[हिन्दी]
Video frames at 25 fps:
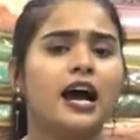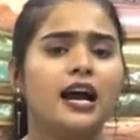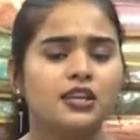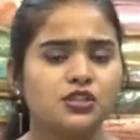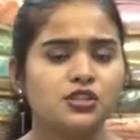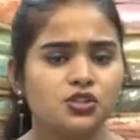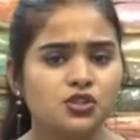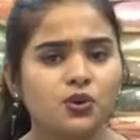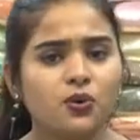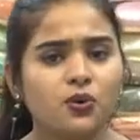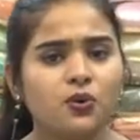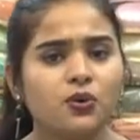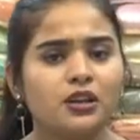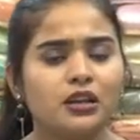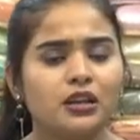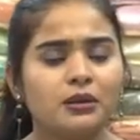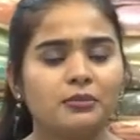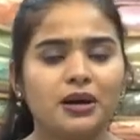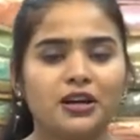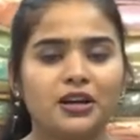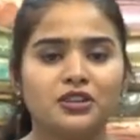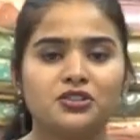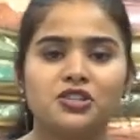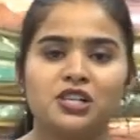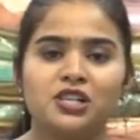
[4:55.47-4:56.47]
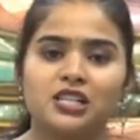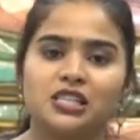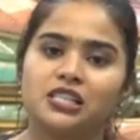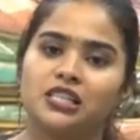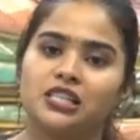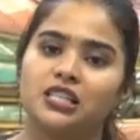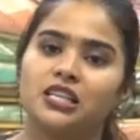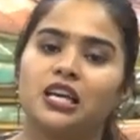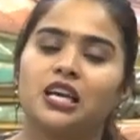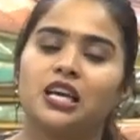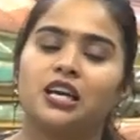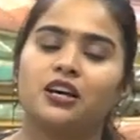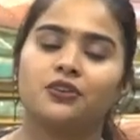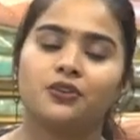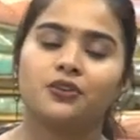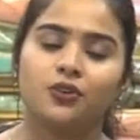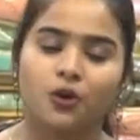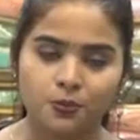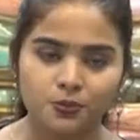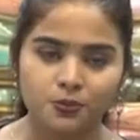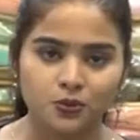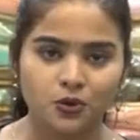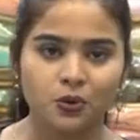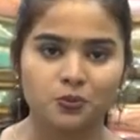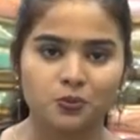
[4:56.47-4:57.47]
आज तो ओनली बात चल रही है
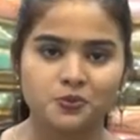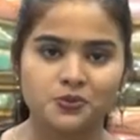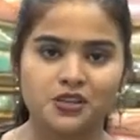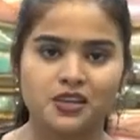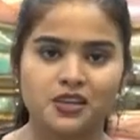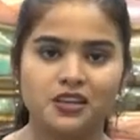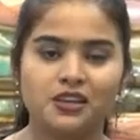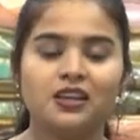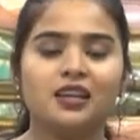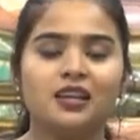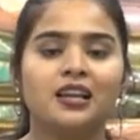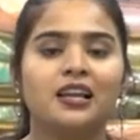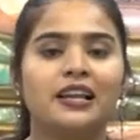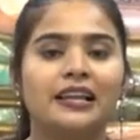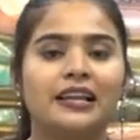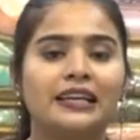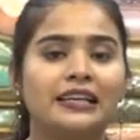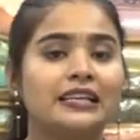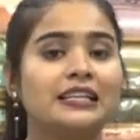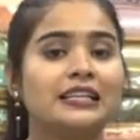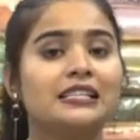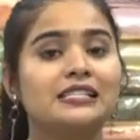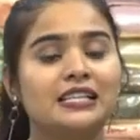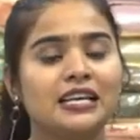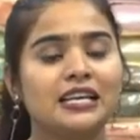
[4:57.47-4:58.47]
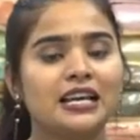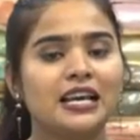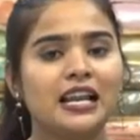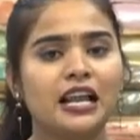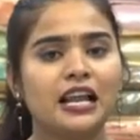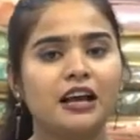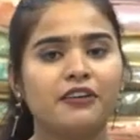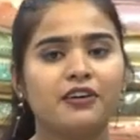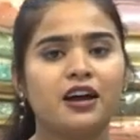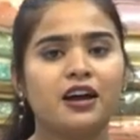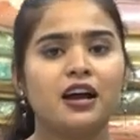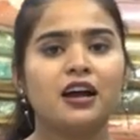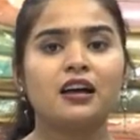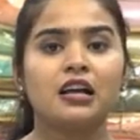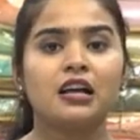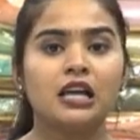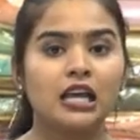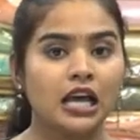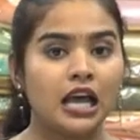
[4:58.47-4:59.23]
क्रॉप टॉप्स की लेकिन इसके अलावा